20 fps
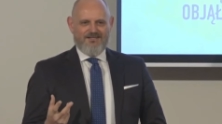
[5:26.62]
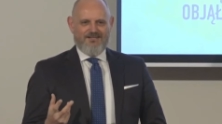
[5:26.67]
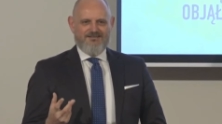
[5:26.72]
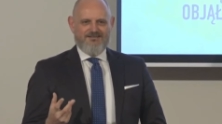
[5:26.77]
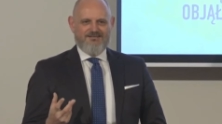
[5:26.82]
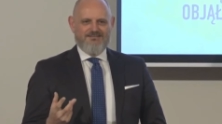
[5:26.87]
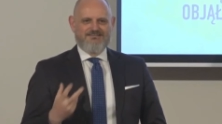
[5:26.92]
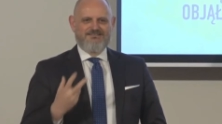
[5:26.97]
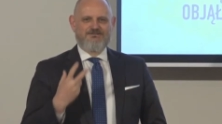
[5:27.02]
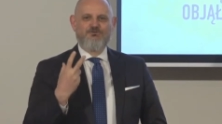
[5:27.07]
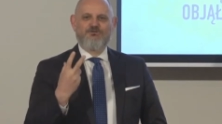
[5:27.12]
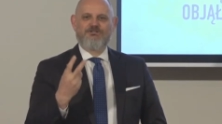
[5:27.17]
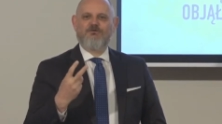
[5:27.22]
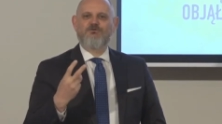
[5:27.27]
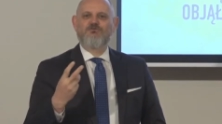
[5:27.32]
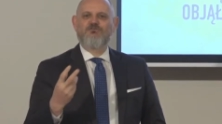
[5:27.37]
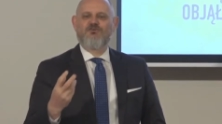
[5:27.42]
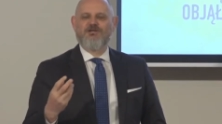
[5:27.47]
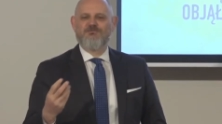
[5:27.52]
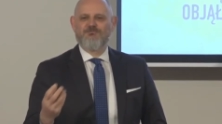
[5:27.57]
słyszał
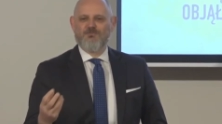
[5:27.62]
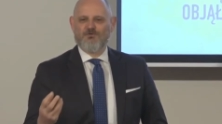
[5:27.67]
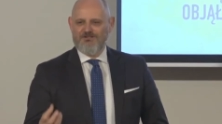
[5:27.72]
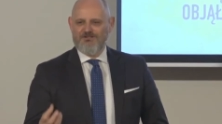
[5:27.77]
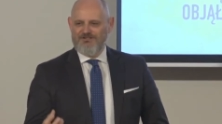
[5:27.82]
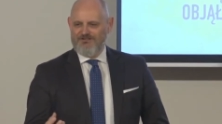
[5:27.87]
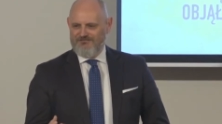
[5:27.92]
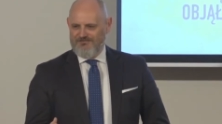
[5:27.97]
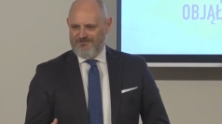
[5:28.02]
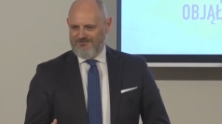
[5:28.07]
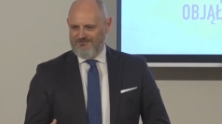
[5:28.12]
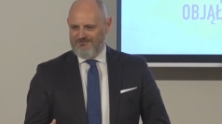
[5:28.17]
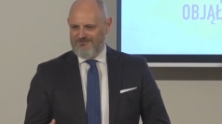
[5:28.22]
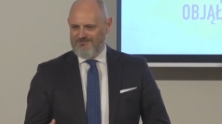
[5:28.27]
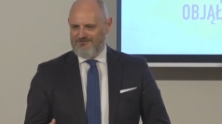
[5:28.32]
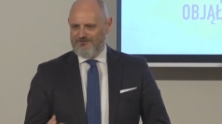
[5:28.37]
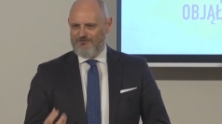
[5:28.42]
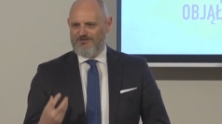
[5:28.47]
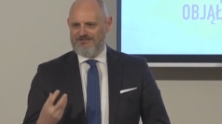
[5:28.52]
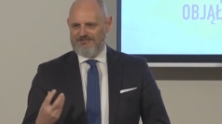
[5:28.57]
Twoje modlitwy,
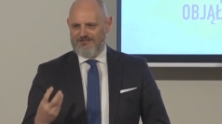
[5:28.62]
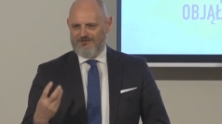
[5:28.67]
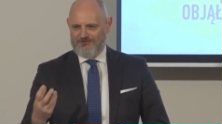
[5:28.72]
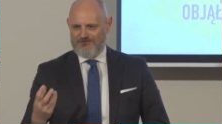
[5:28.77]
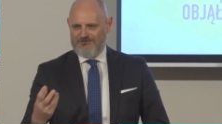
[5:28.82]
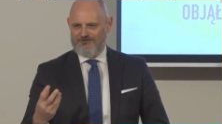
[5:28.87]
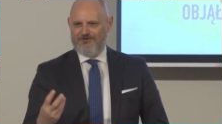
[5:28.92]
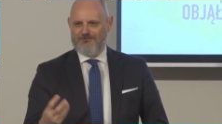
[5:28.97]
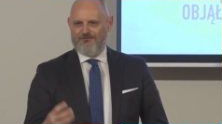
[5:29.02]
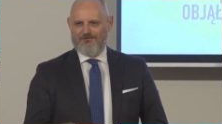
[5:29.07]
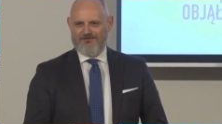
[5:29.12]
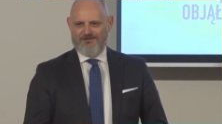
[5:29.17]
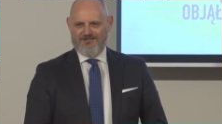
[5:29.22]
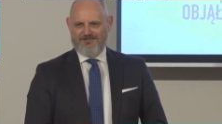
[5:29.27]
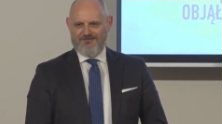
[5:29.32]
które zanosisz do Boga?